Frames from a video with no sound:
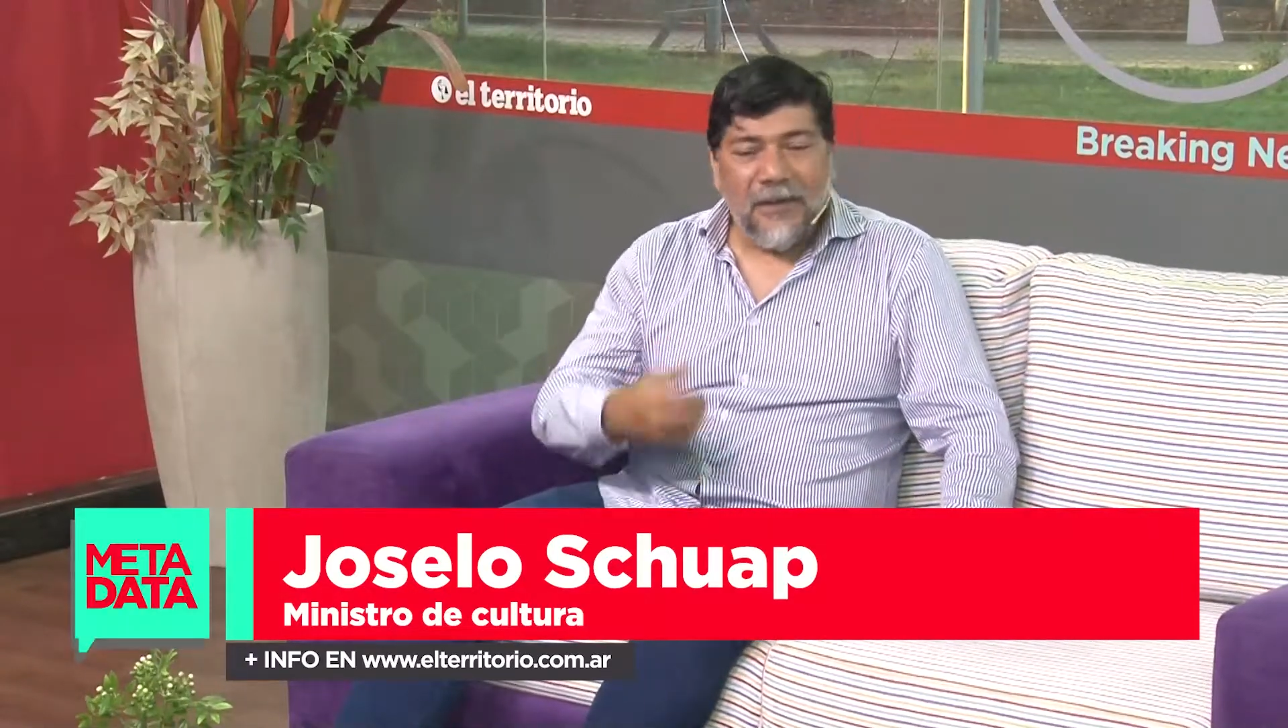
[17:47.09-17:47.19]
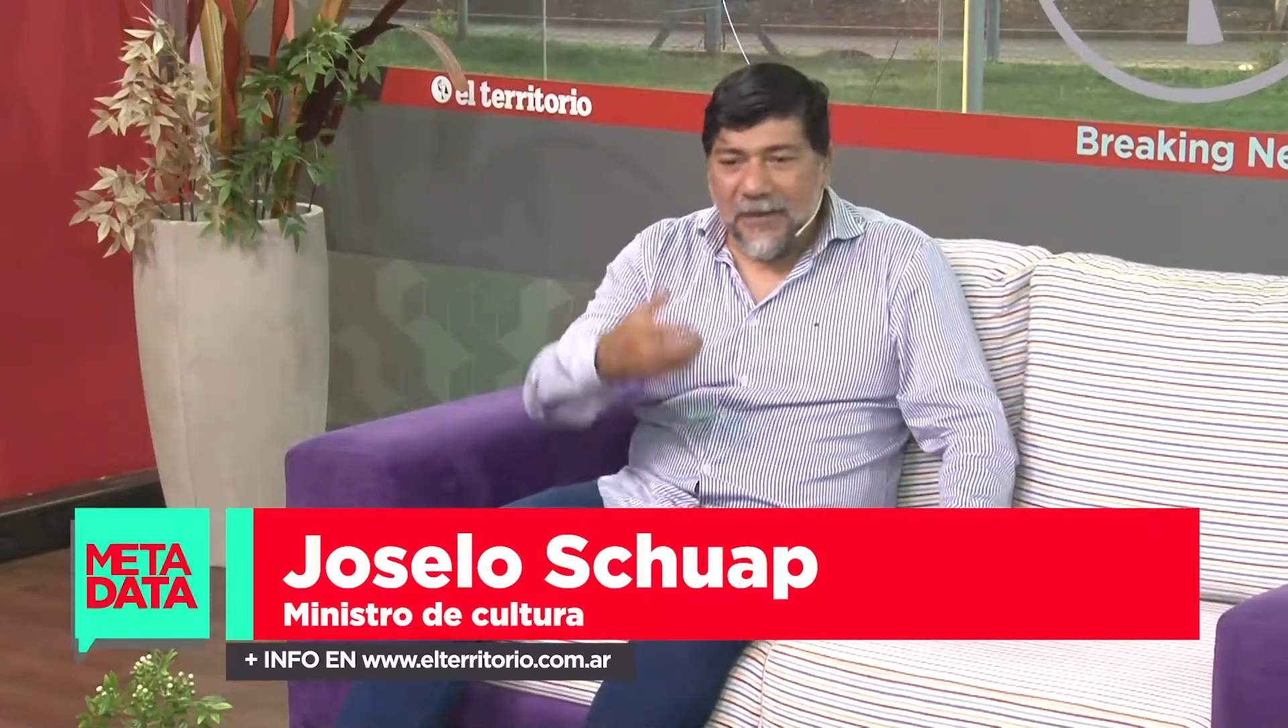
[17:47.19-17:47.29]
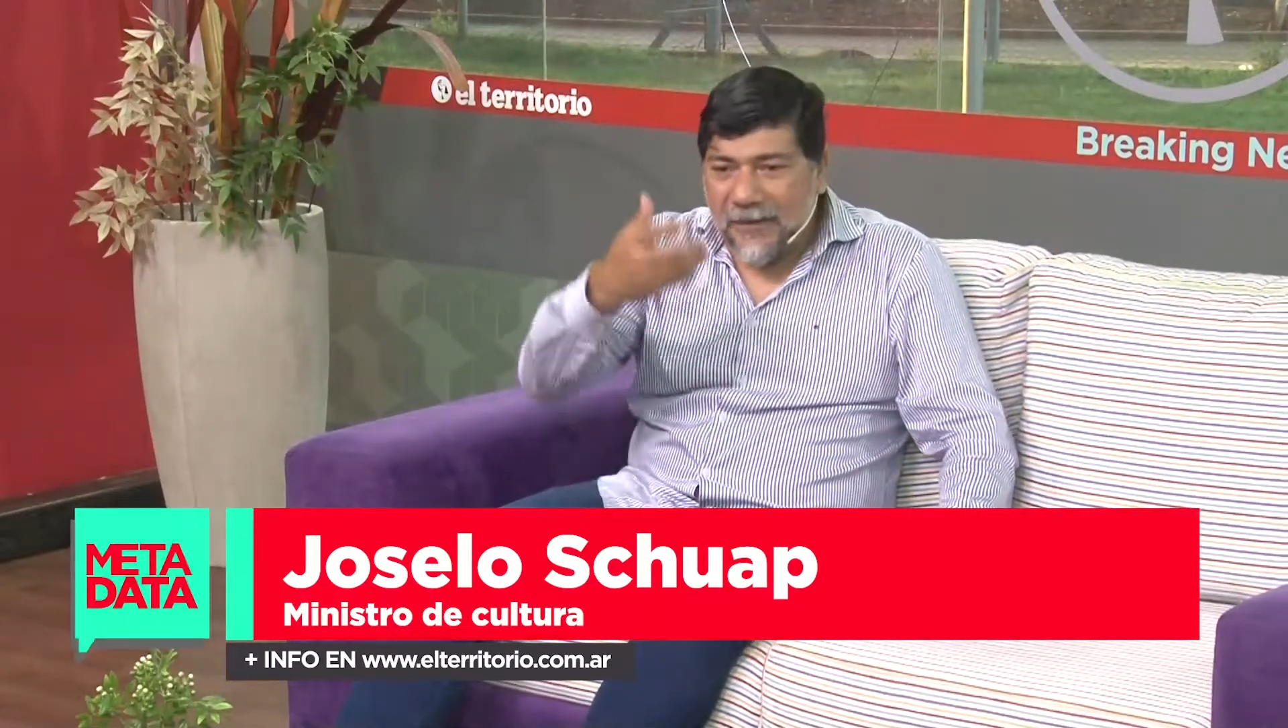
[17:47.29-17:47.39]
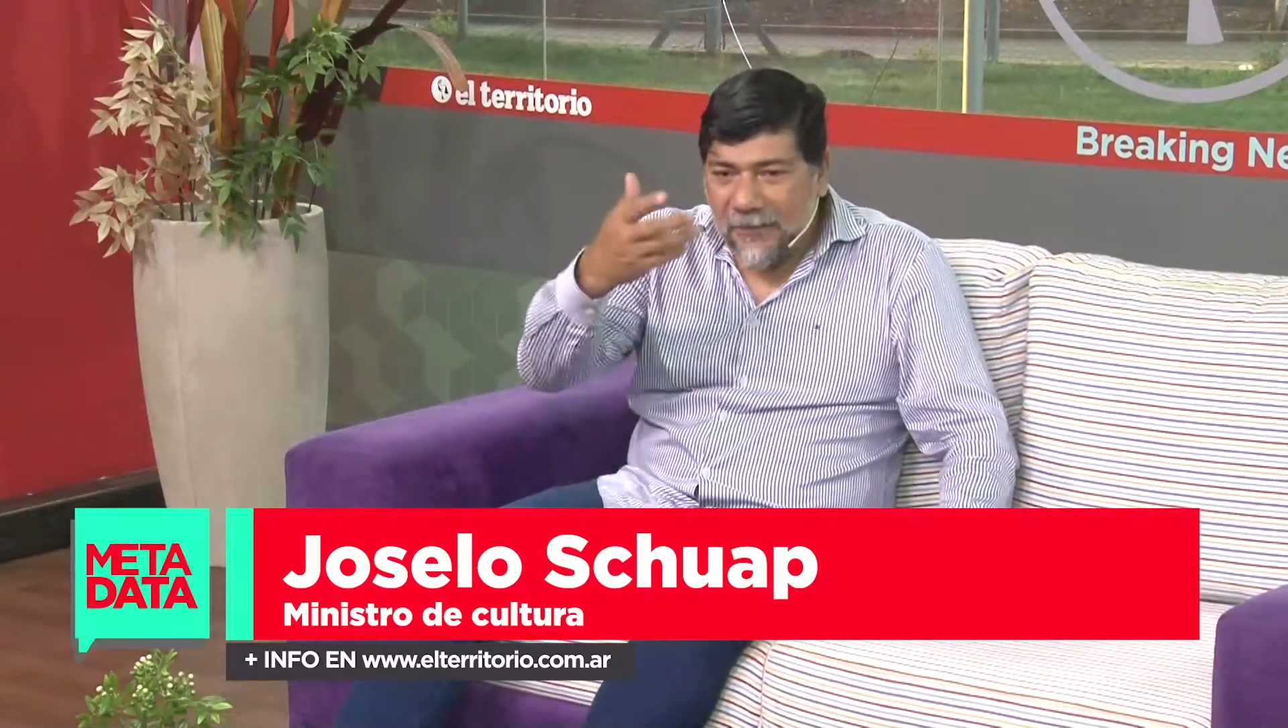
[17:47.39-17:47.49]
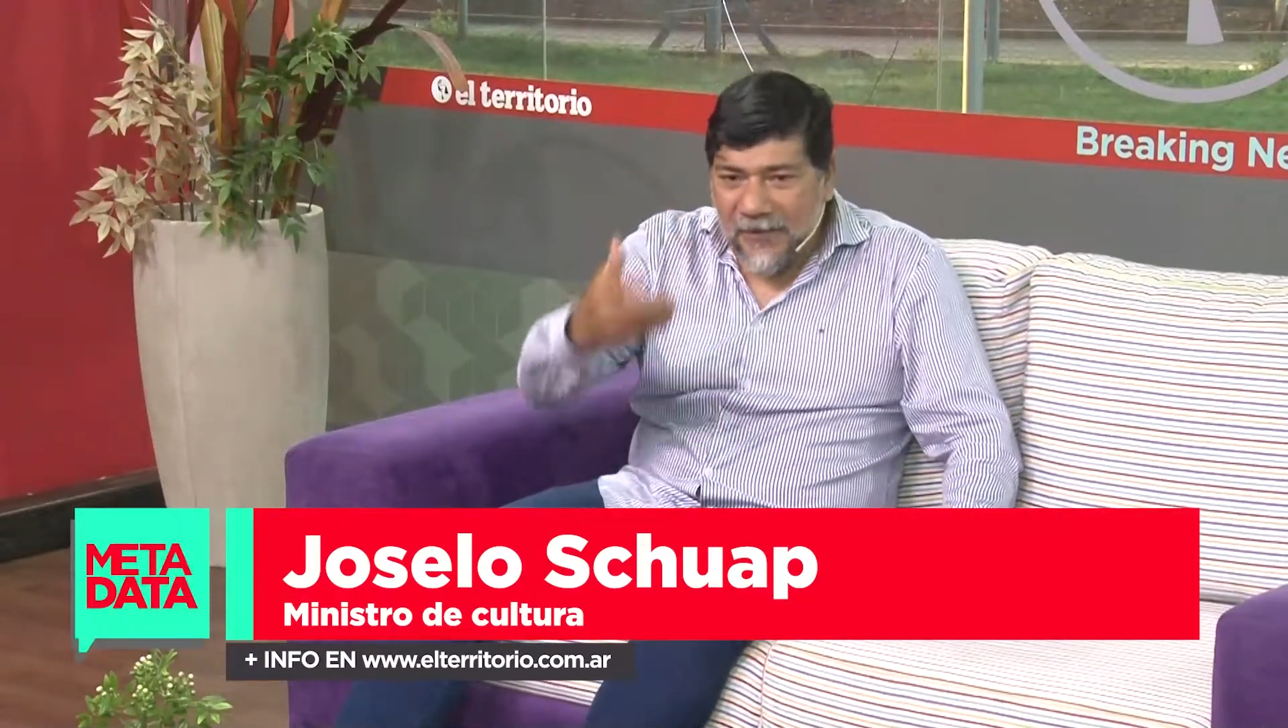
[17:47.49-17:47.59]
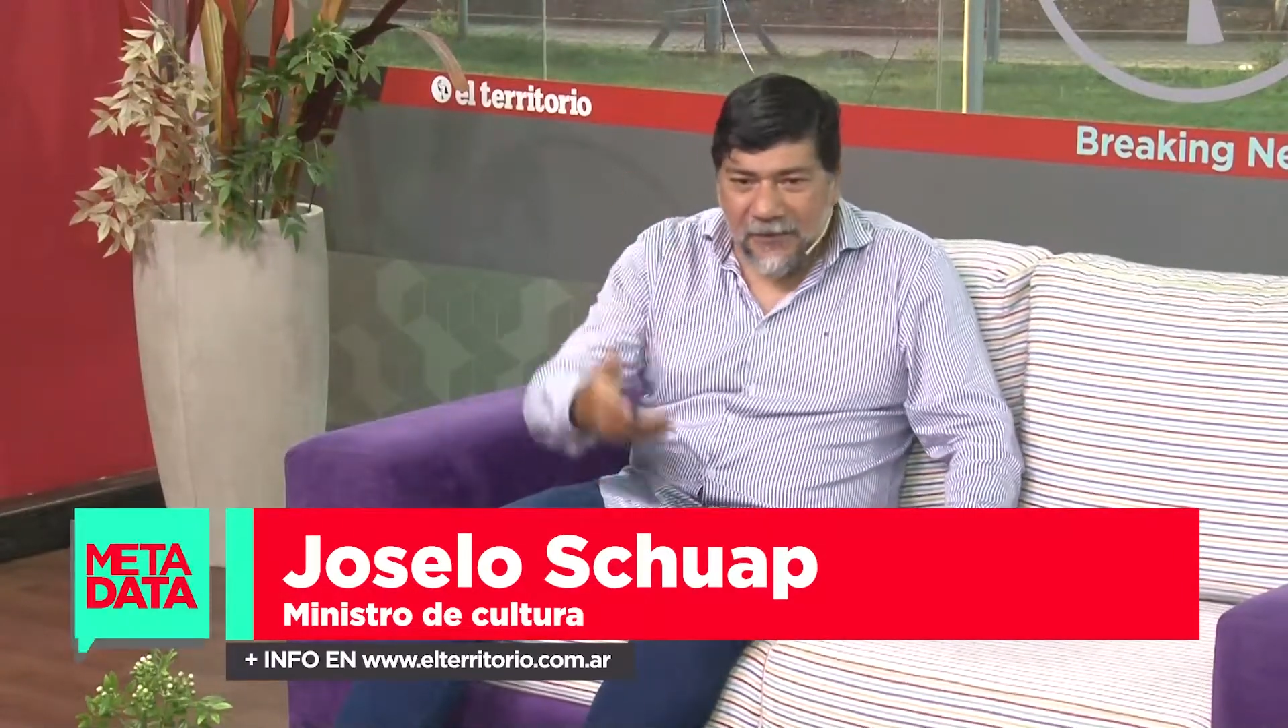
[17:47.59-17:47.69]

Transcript: Con letras